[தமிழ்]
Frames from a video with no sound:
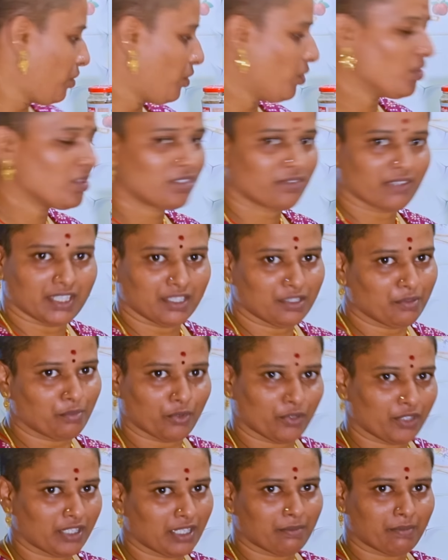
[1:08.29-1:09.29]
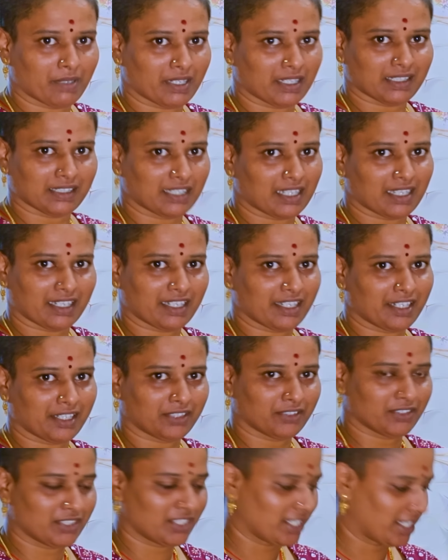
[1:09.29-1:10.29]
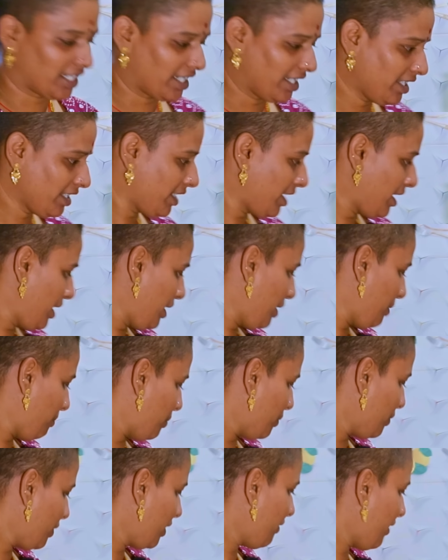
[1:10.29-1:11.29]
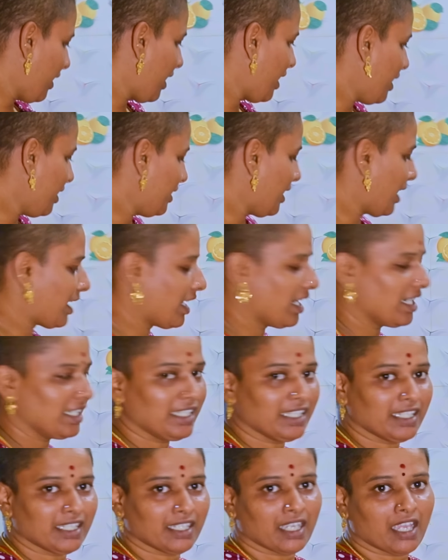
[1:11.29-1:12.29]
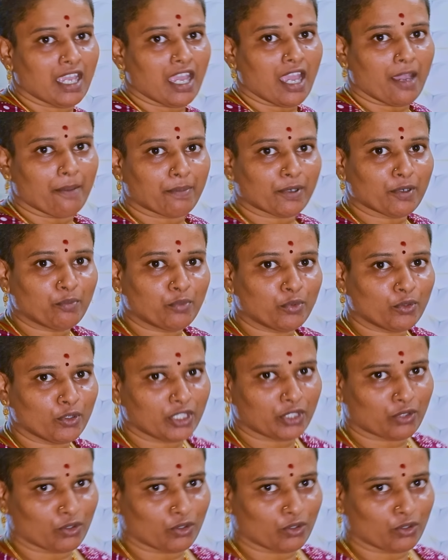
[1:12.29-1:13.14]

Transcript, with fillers: கோஸ் வந்து பொரியல் பண்ணுறதுக்காக எடுத்து வச்சுருக்கேன் இப்போதைக்கு வெங்காயம் தக்காளி அப்புறம் புளி